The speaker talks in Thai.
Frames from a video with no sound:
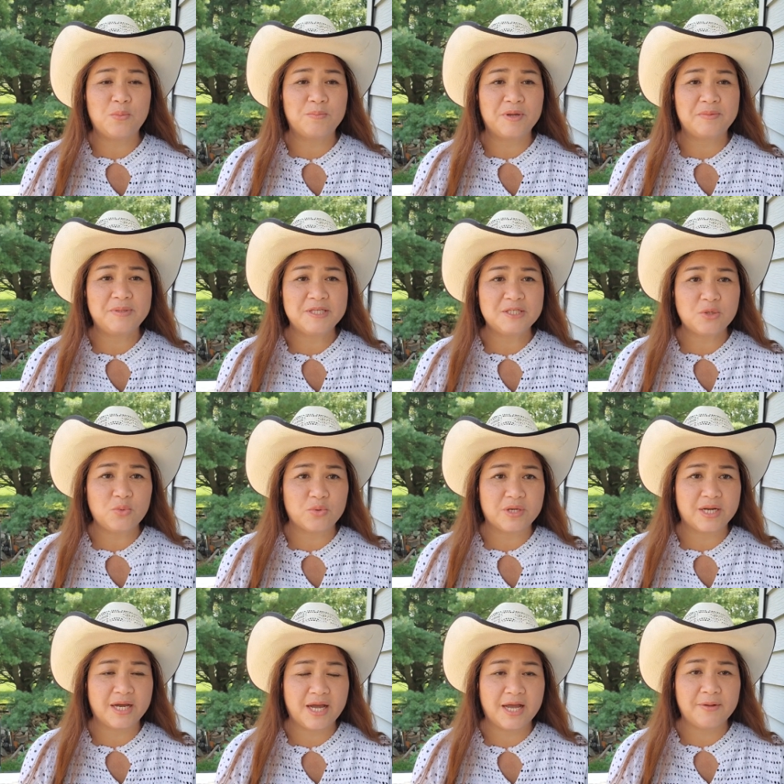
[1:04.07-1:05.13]
มไปพิสูจน์
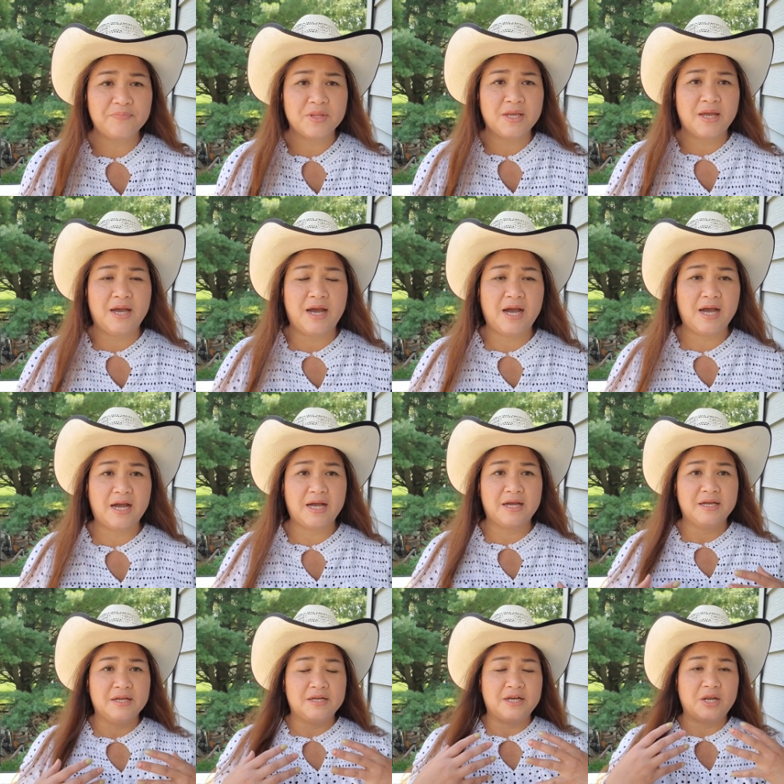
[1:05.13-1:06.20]
นะคะ
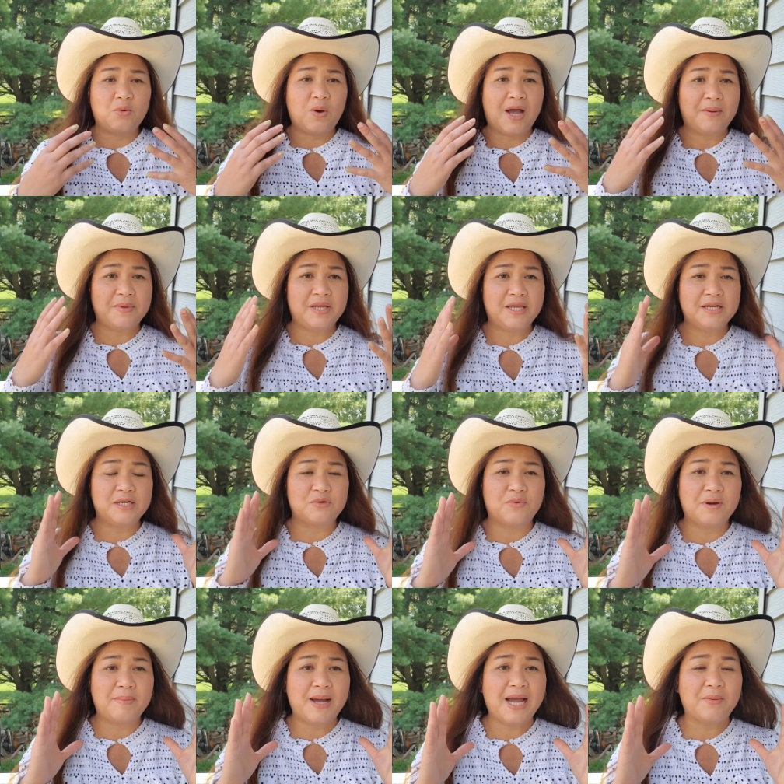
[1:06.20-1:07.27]
ในความคิดหรือ
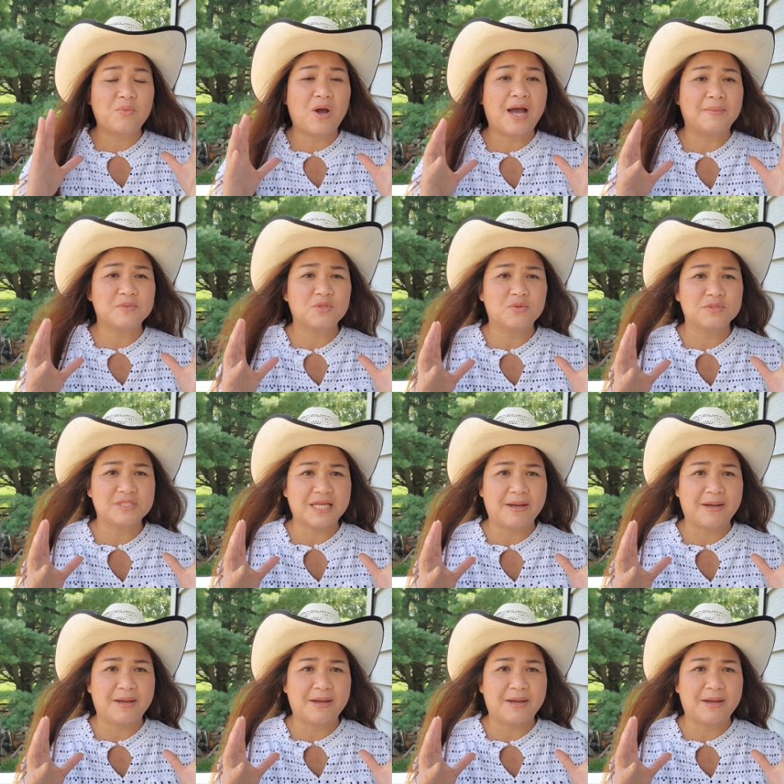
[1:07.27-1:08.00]
ว่าภาพความทรง